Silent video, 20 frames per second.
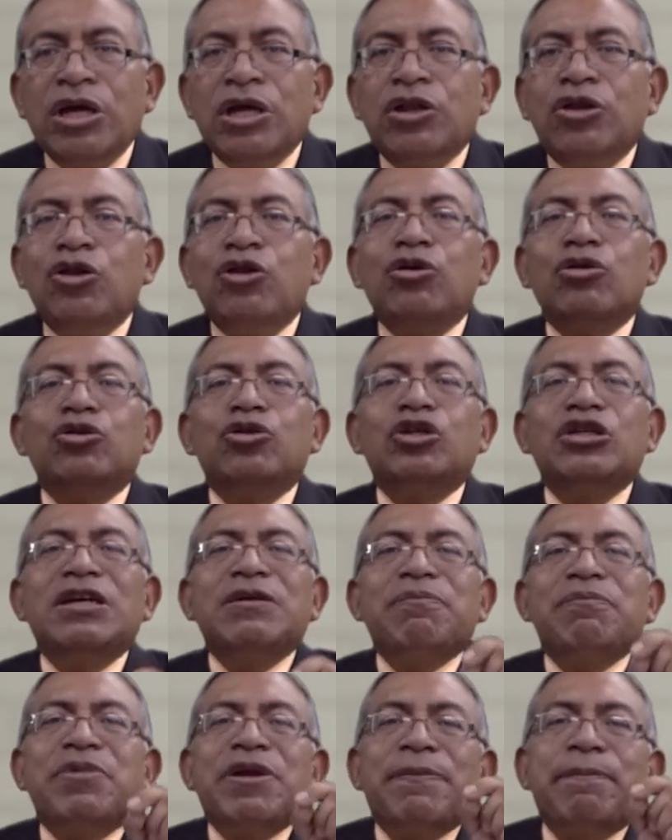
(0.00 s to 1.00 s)
Dios
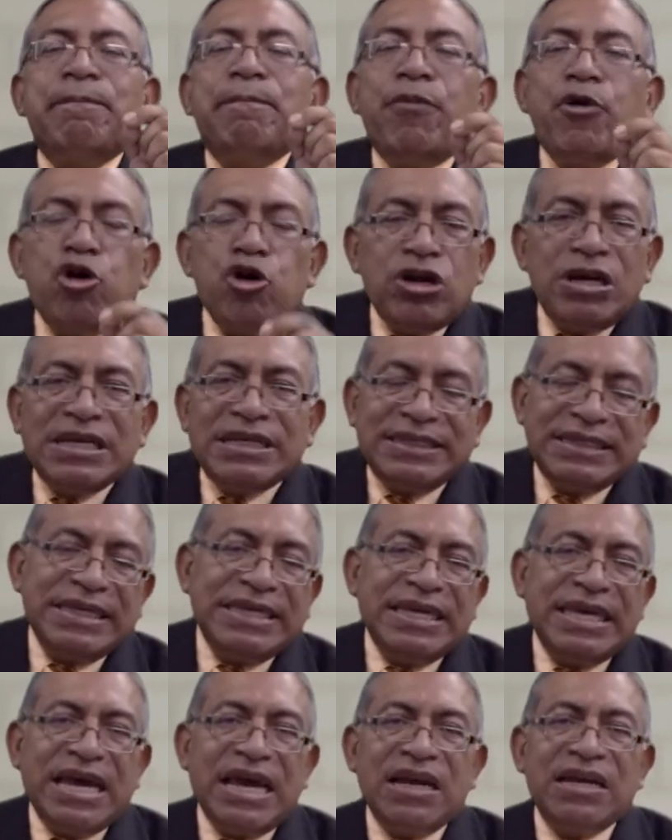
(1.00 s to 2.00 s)
siempre pone
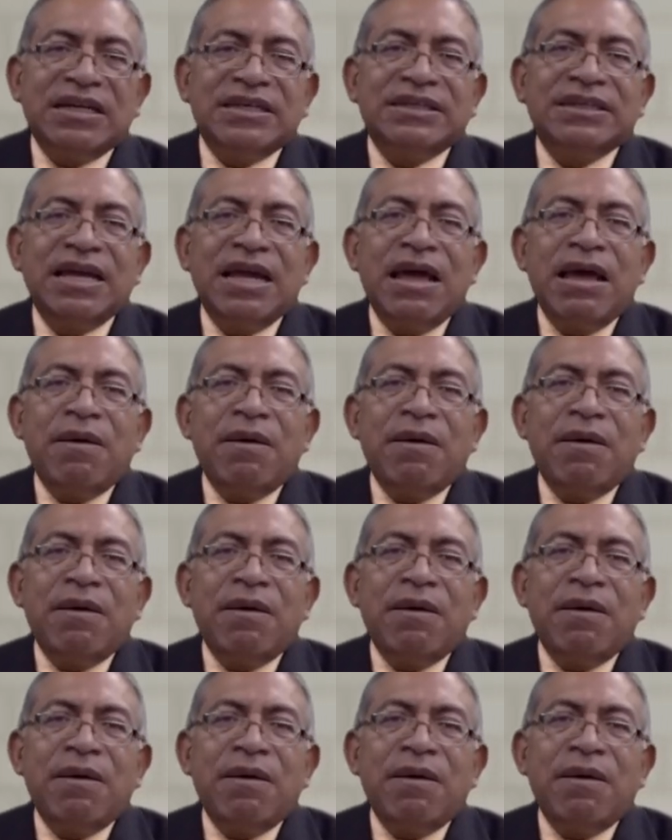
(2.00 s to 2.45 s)
señales